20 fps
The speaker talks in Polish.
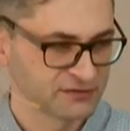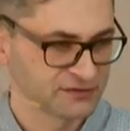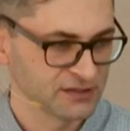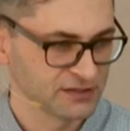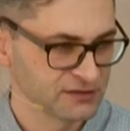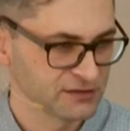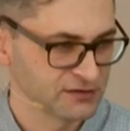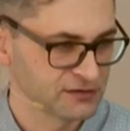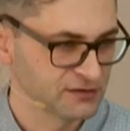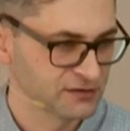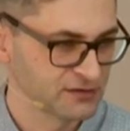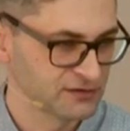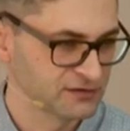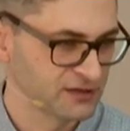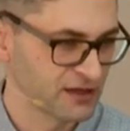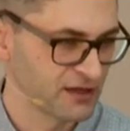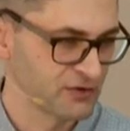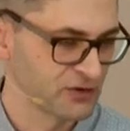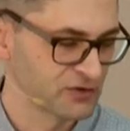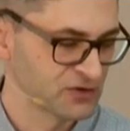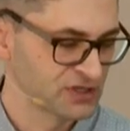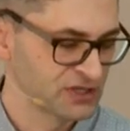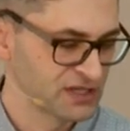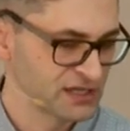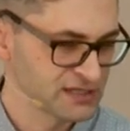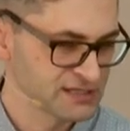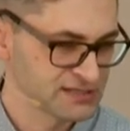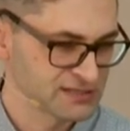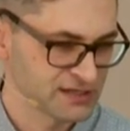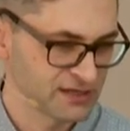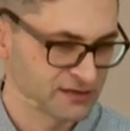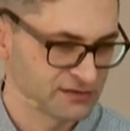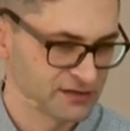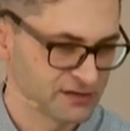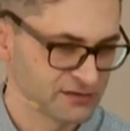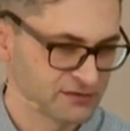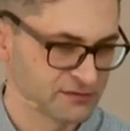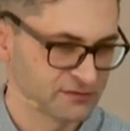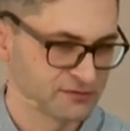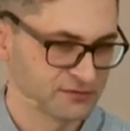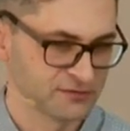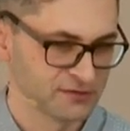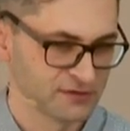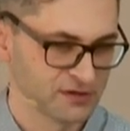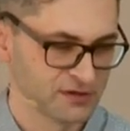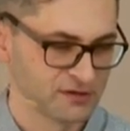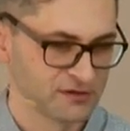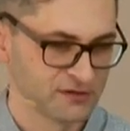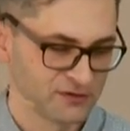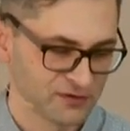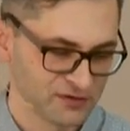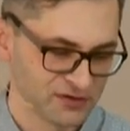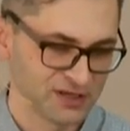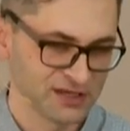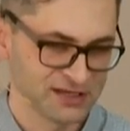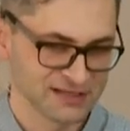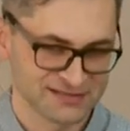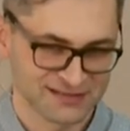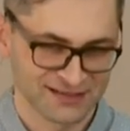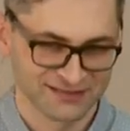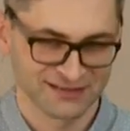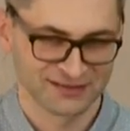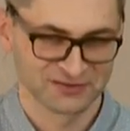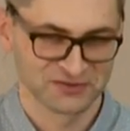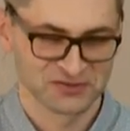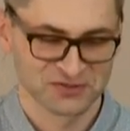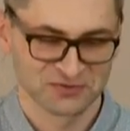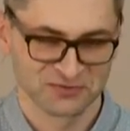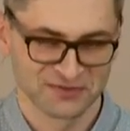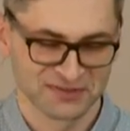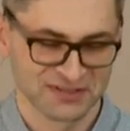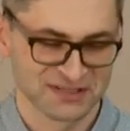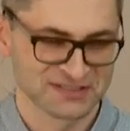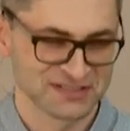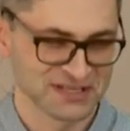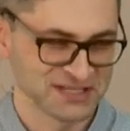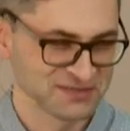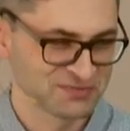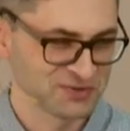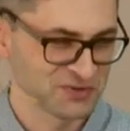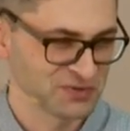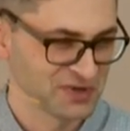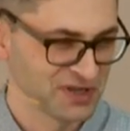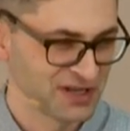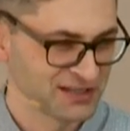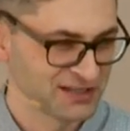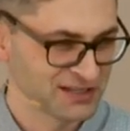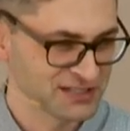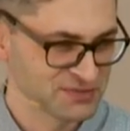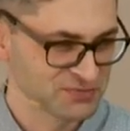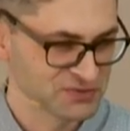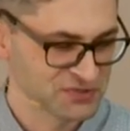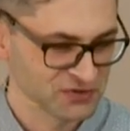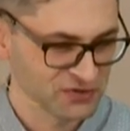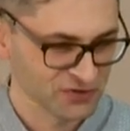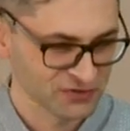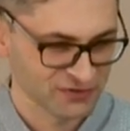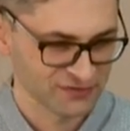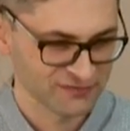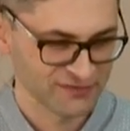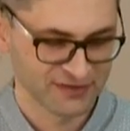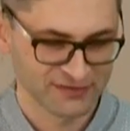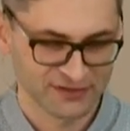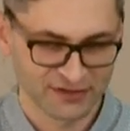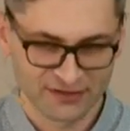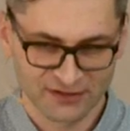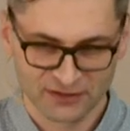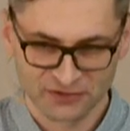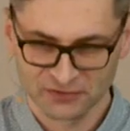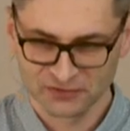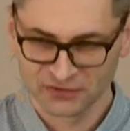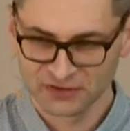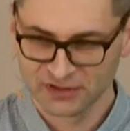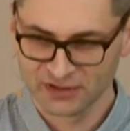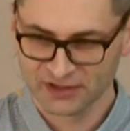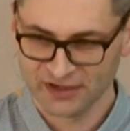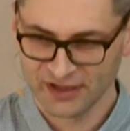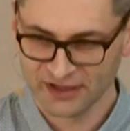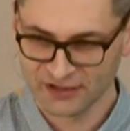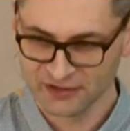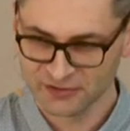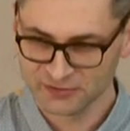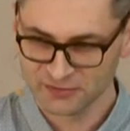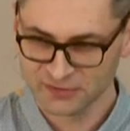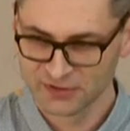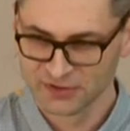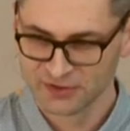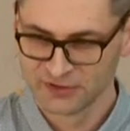Ten, ta orkiestra, ten orkiestra, tak się mówi, nie zespół, jest przygotowana, jak oni grają,